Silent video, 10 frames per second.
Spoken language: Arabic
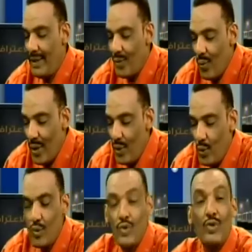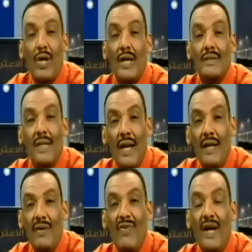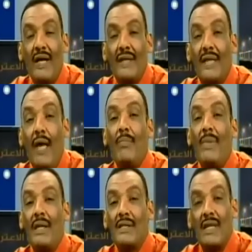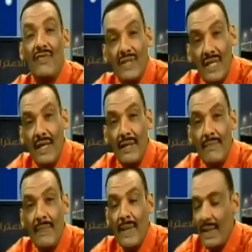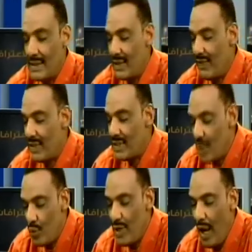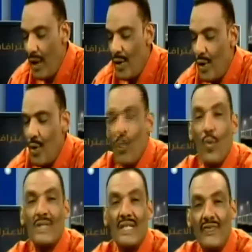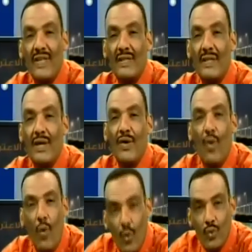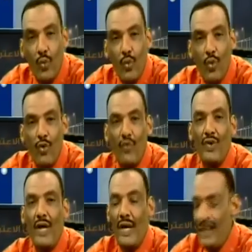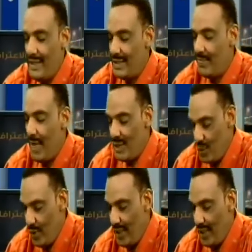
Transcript: ولحسن الطالع فهي تحمل صفتين صفة زوجة وصفة عضو في الحزب الشيوعي